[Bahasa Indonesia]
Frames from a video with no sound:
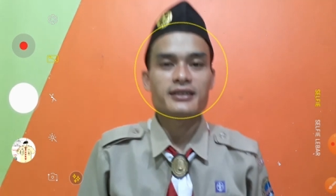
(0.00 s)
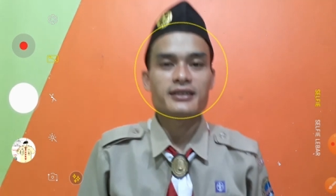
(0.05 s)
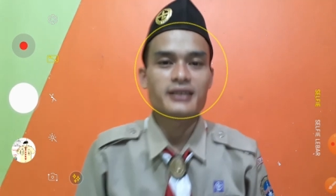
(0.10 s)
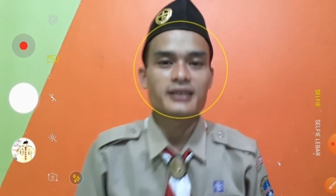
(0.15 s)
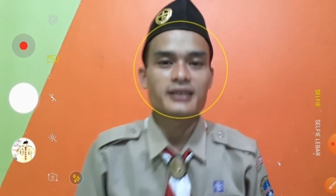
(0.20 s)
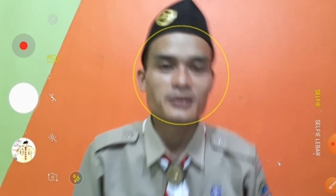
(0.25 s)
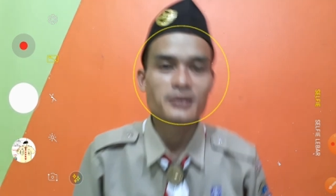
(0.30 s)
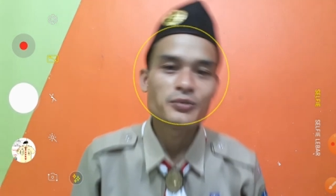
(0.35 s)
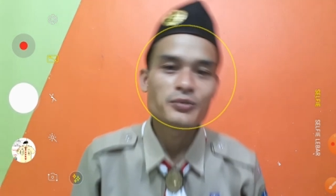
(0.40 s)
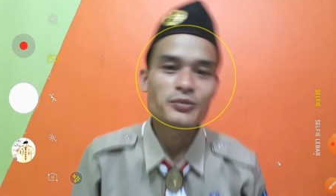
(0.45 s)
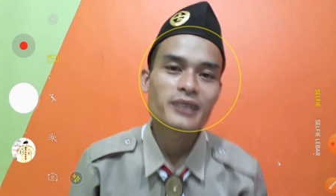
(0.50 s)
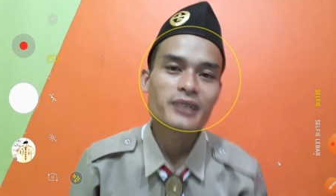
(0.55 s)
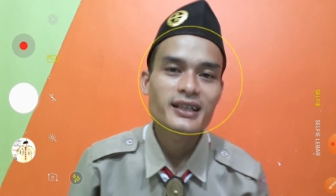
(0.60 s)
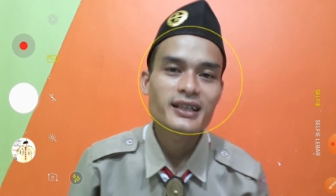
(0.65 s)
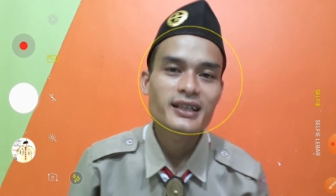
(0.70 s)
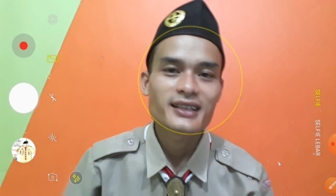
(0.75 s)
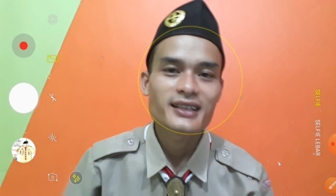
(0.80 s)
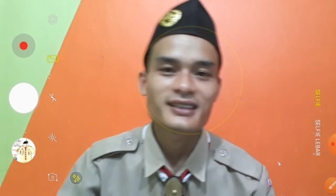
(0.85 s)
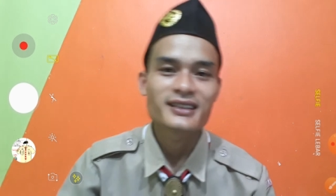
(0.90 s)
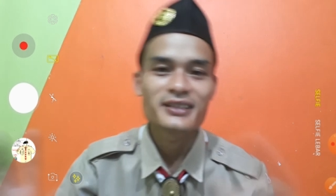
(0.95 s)
jangan lupa
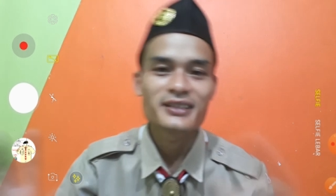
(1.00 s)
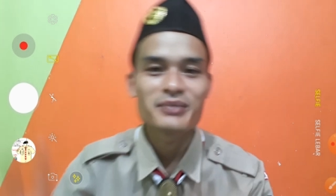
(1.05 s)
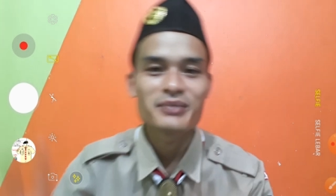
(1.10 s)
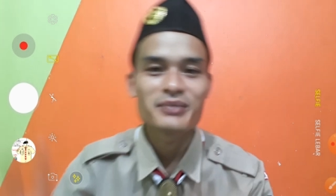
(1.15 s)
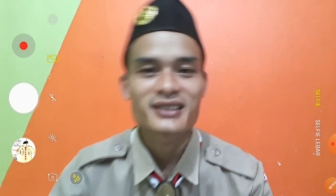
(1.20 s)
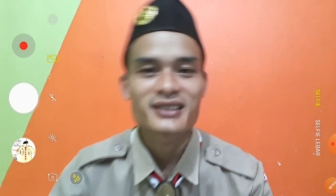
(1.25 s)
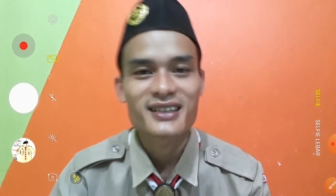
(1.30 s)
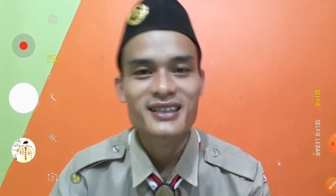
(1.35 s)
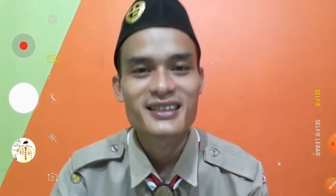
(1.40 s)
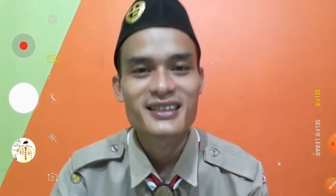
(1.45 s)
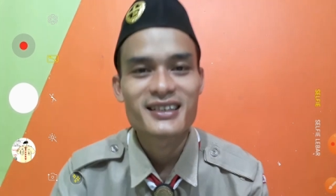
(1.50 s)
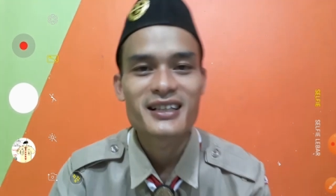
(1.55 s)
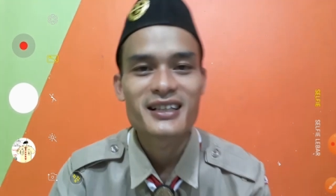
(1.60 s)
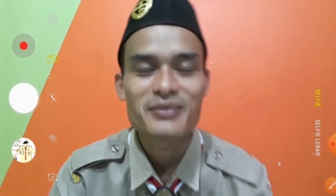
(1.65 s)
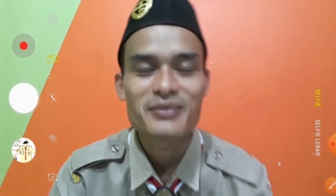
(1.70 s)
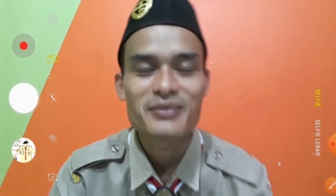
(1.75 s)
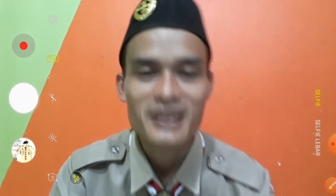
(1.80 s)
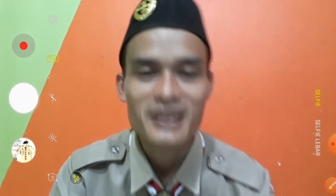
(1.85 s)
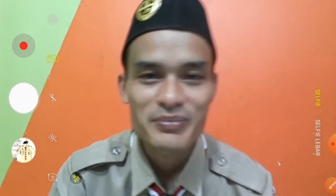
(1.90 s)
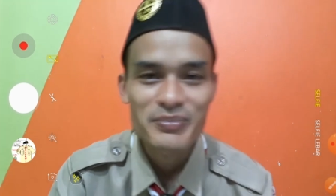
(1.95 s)
nanti berseragam
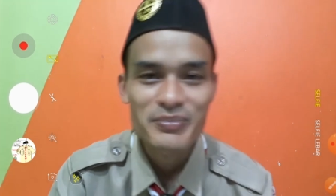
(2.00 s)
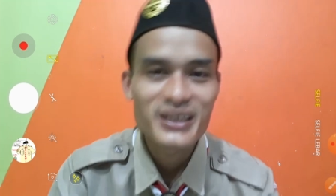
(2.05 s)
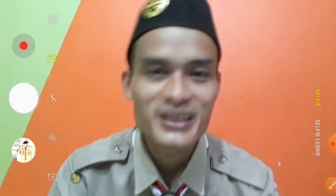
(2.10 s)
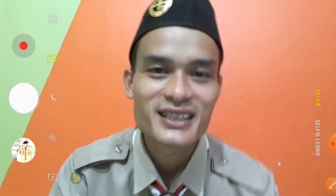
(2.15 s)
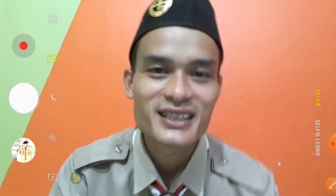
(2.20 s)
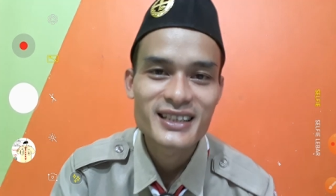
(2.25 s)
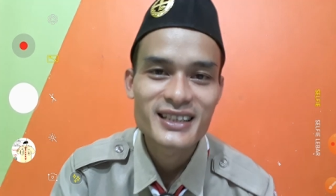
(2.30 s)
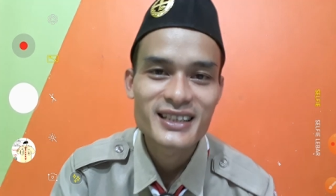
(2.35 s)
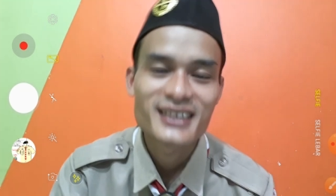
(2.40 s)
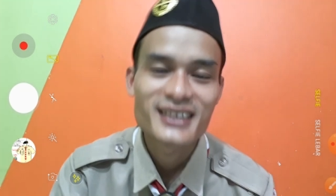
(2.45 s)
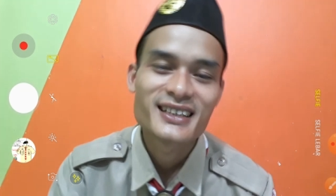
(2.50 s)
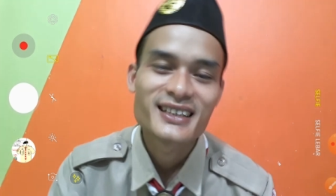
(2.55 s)
rapi